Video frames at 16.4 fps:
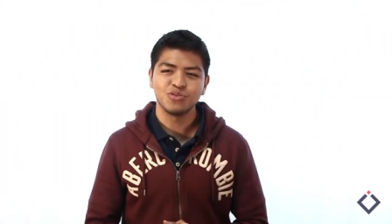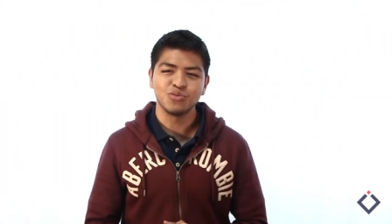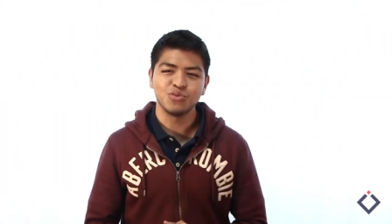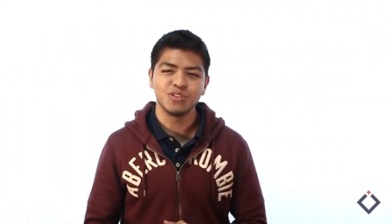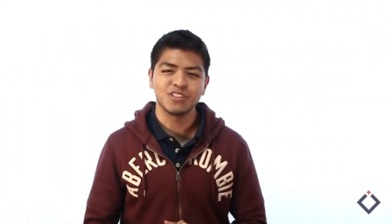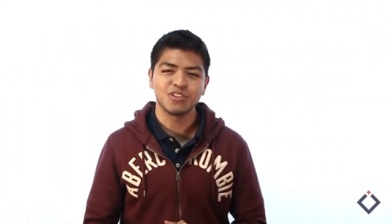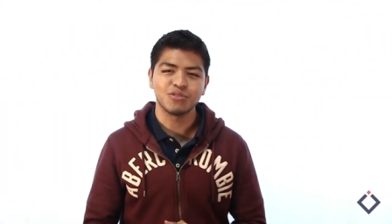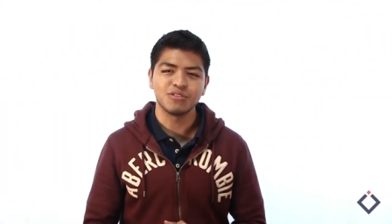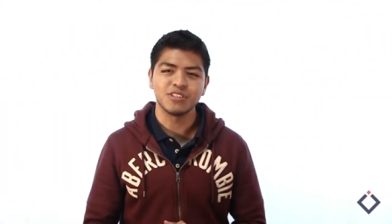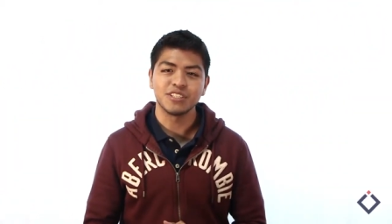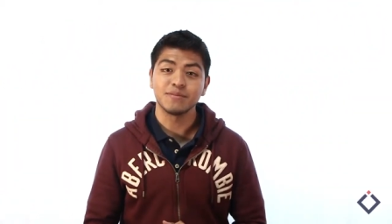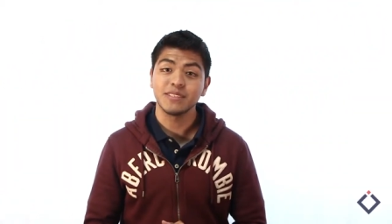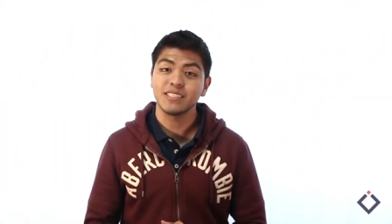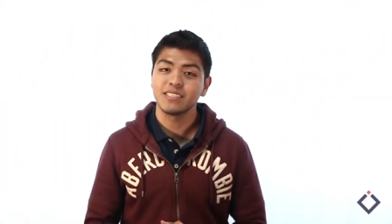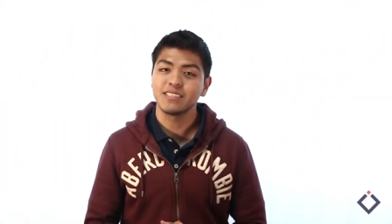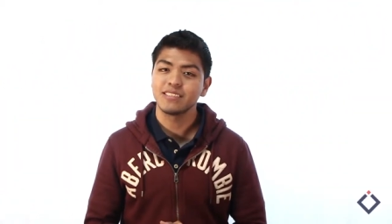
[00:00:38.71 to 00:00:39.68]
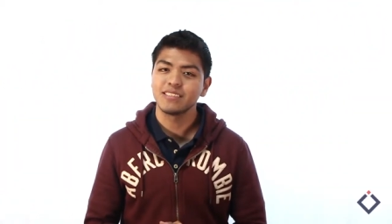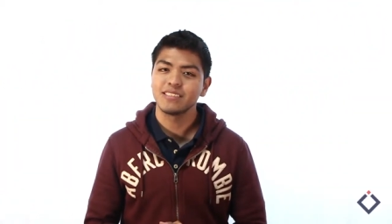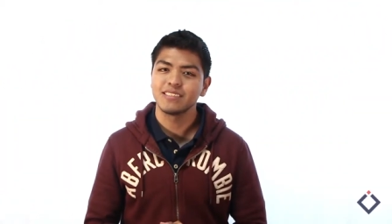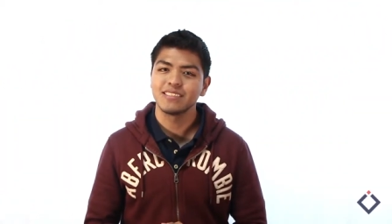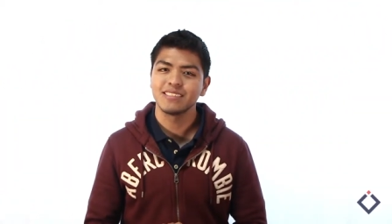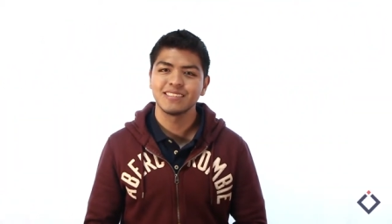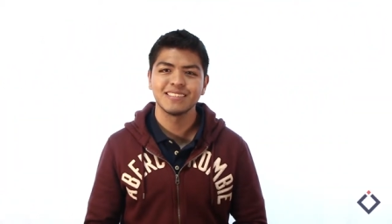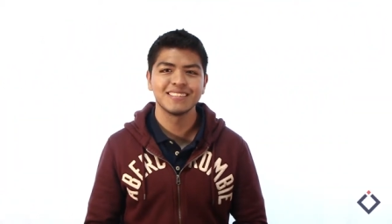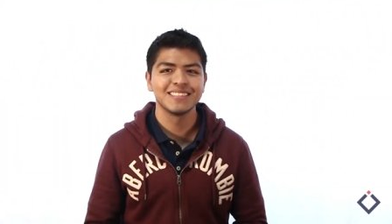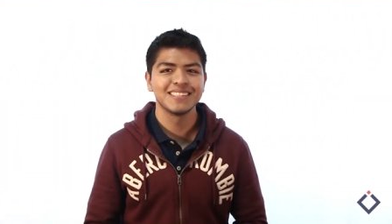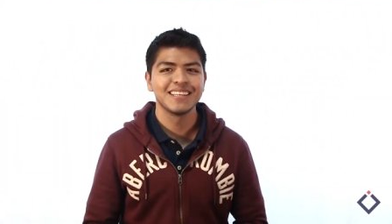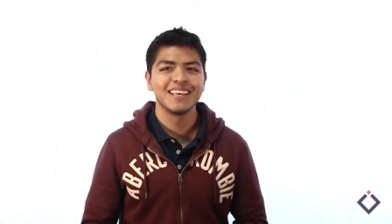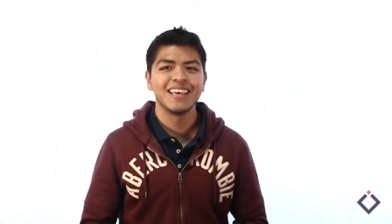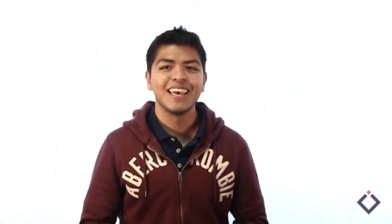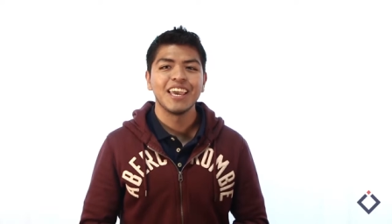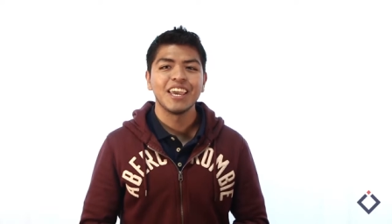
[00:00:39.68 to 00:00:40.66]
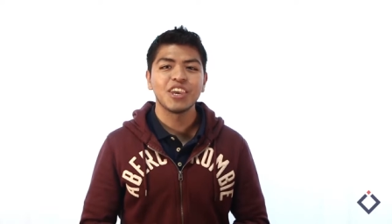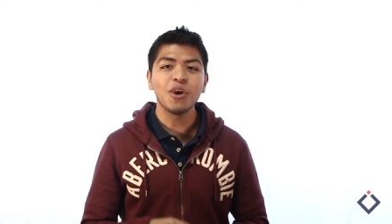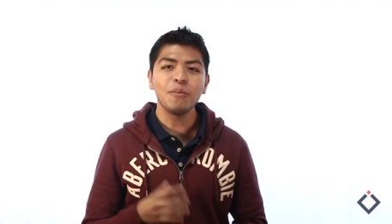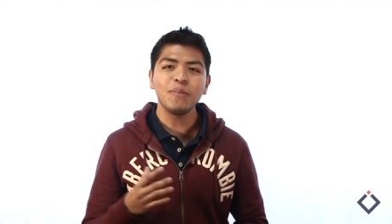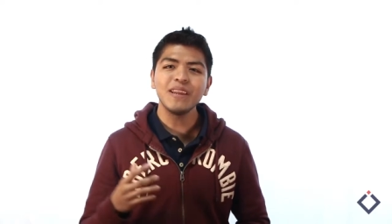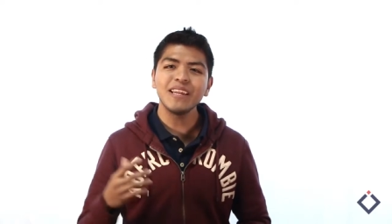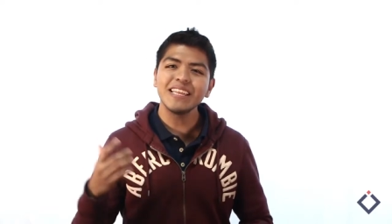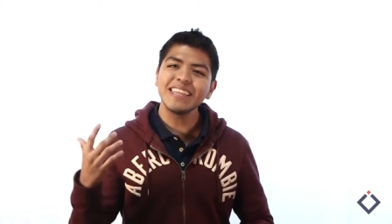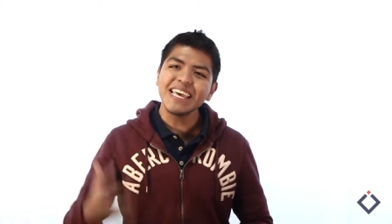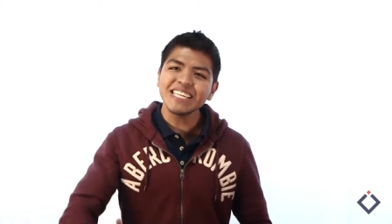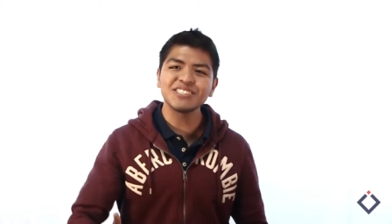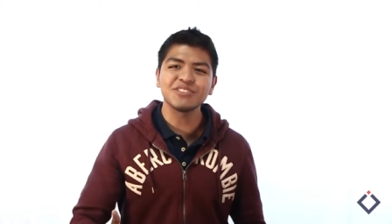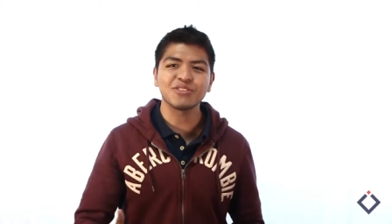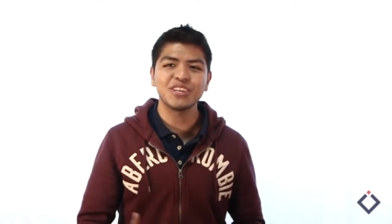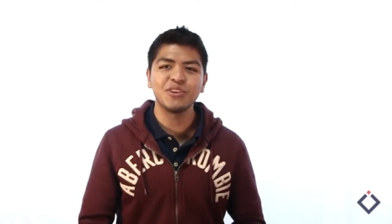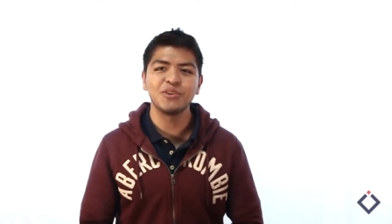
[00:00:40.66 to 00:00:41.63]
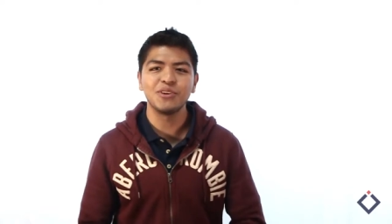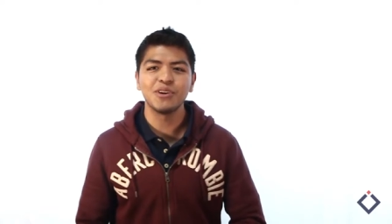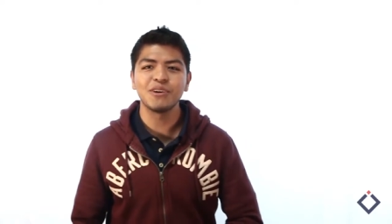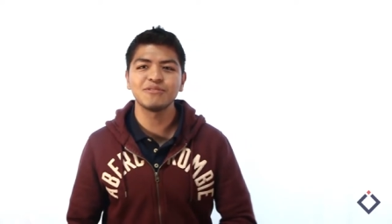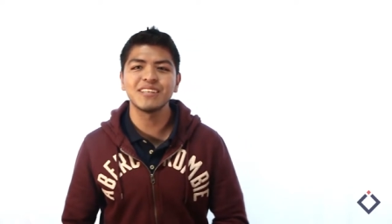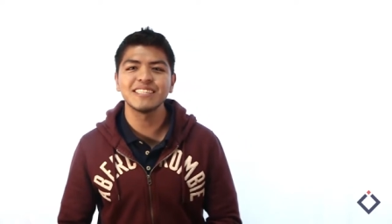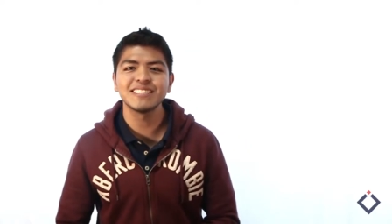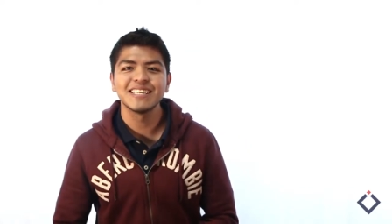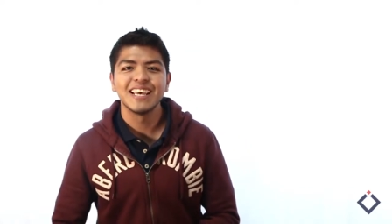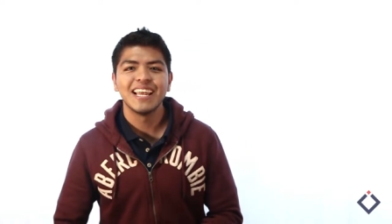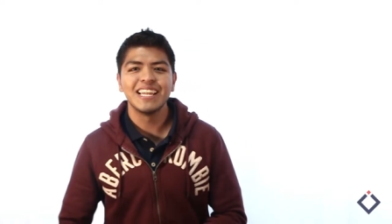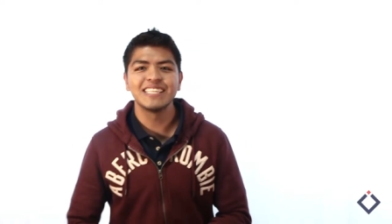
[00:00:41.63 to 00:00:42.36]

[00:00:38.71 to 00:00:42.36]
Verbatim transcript: Sweet Christmas. ¿Qué opinan de esto, Kiwinautas?